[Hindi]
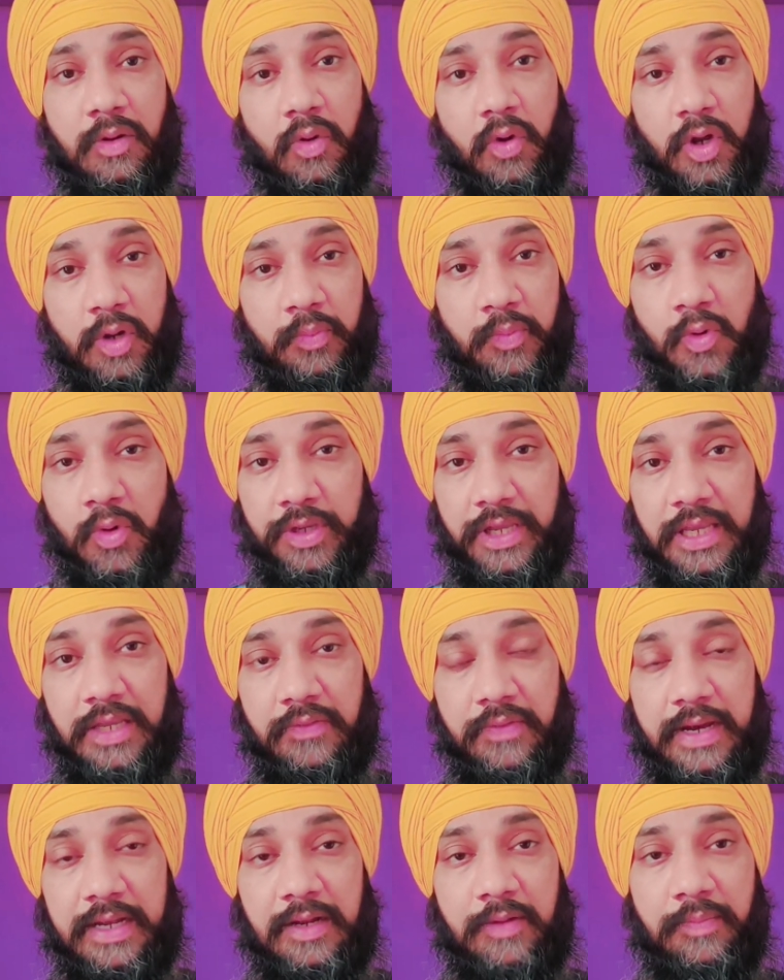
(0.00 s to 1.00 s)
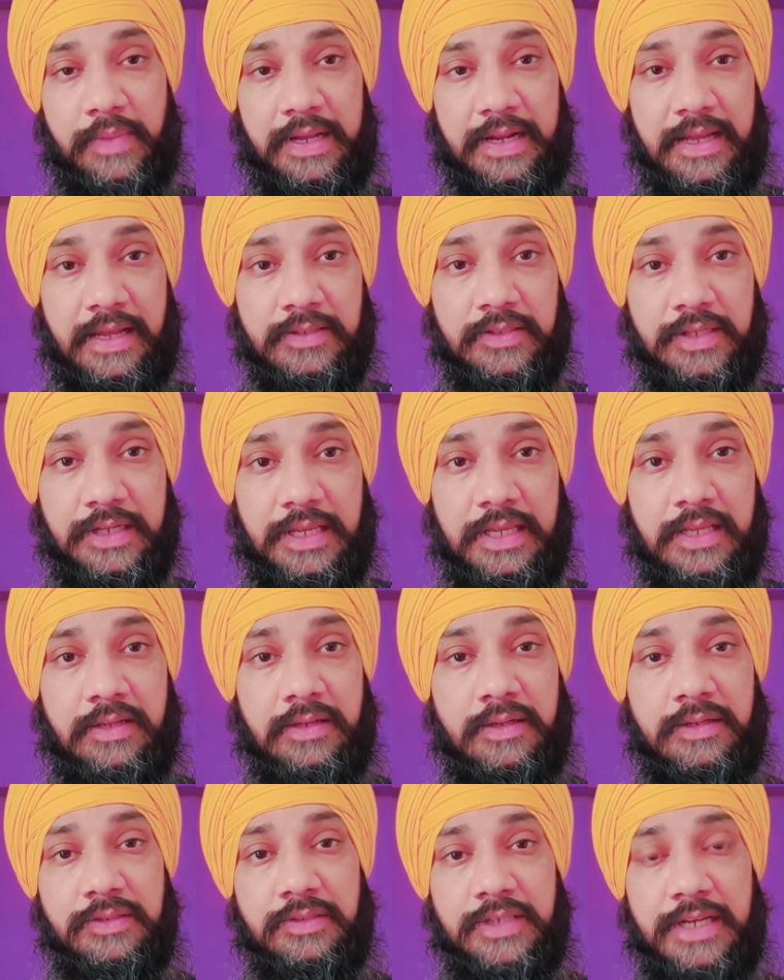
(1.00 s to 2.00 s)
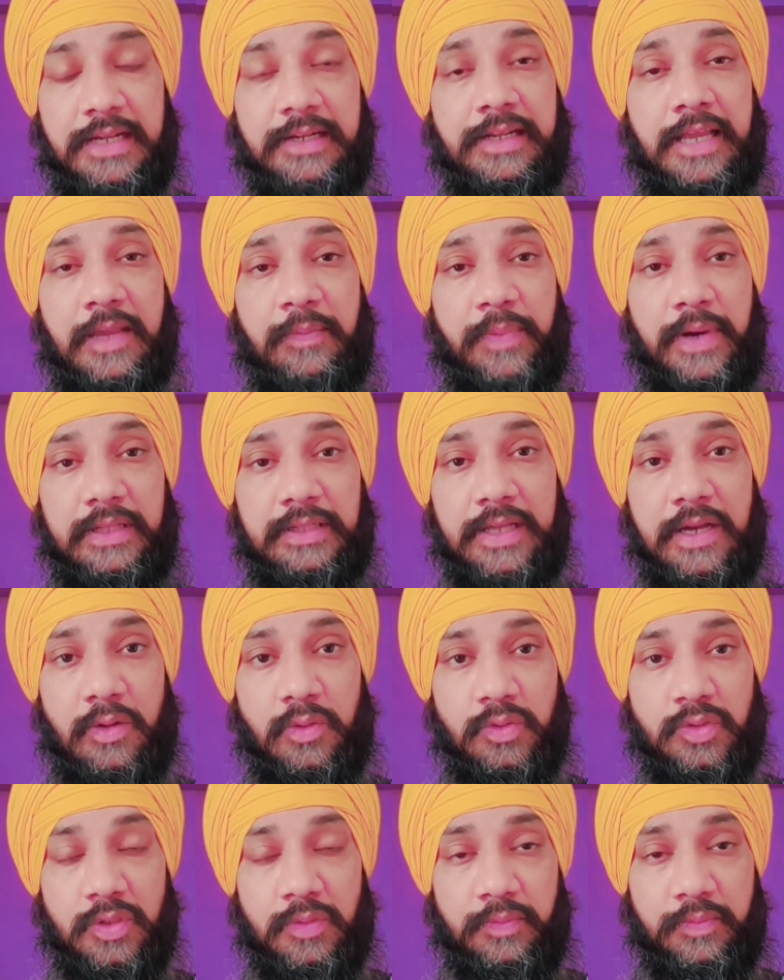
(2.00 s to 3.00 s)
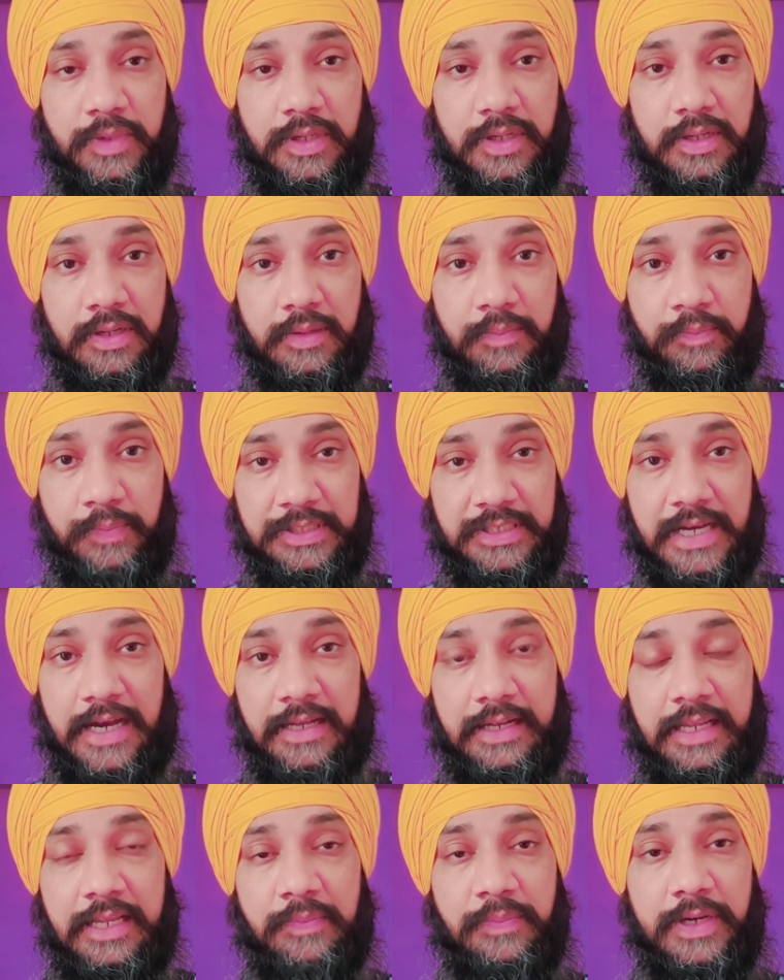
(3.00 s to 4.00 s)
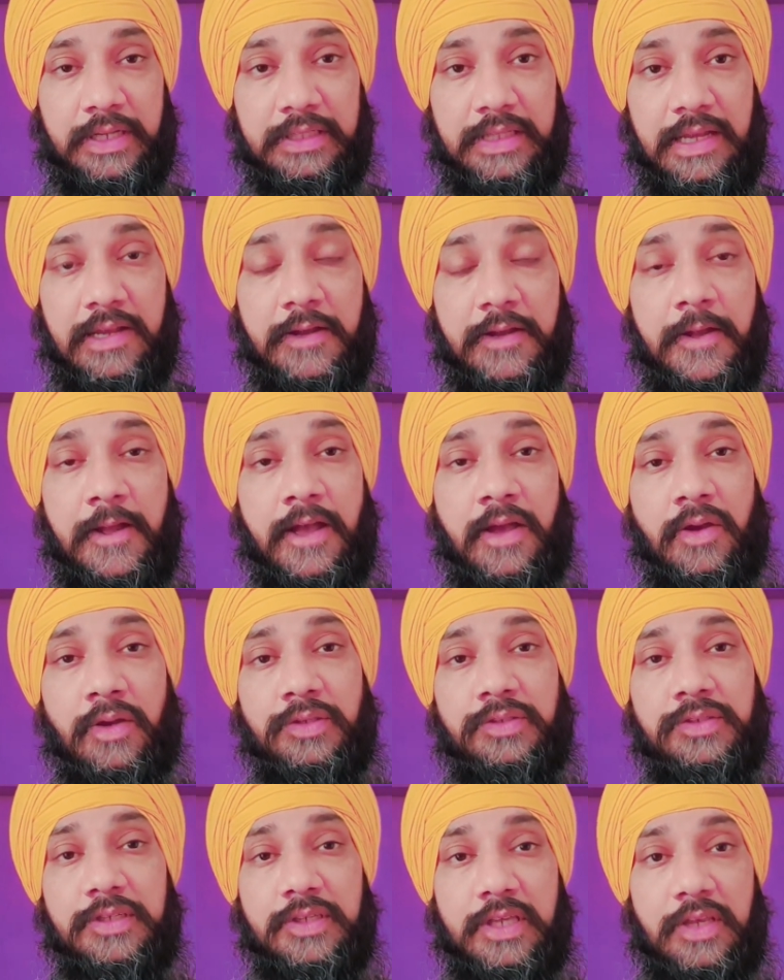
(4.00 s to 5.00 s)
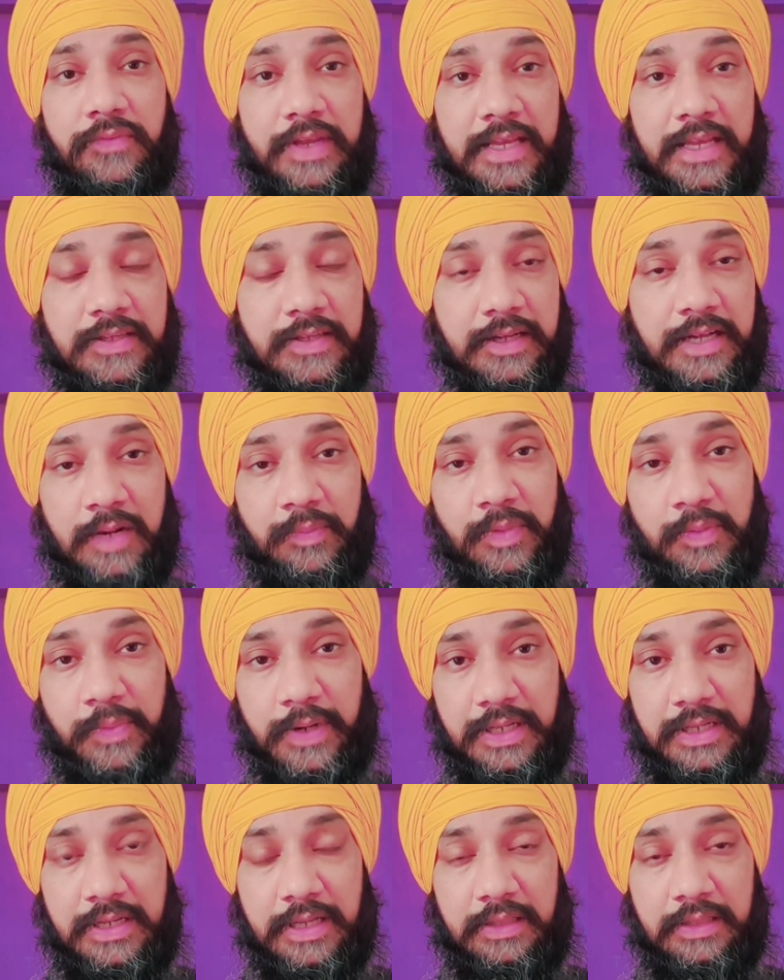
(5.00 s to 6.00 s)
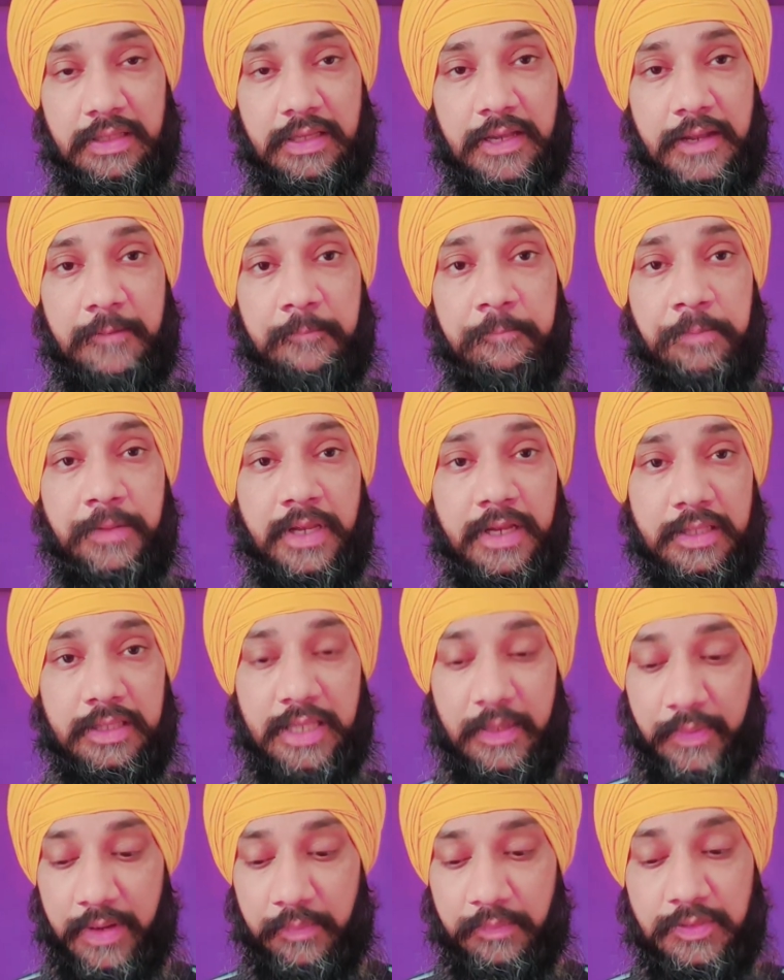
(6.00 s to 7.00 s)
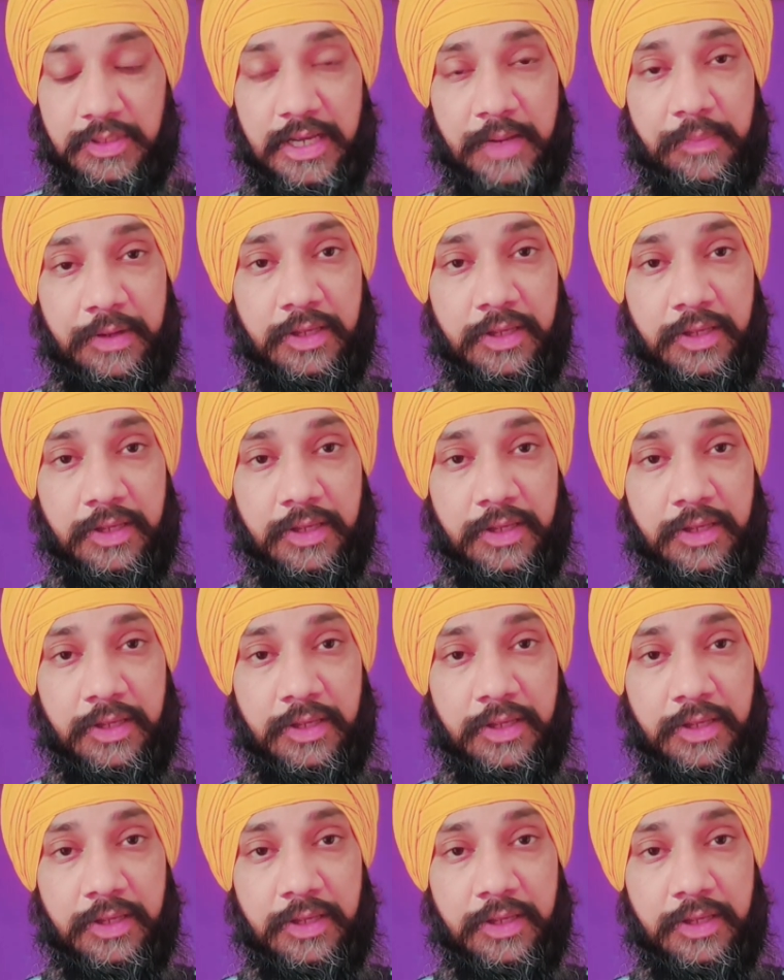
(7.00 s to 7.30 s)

और वो कई बार हमारा शरीर झेल नहीं पाता उस पचा नहीं पाता जिसकी वजह से गर्मी पड़ जाती है तब हम जम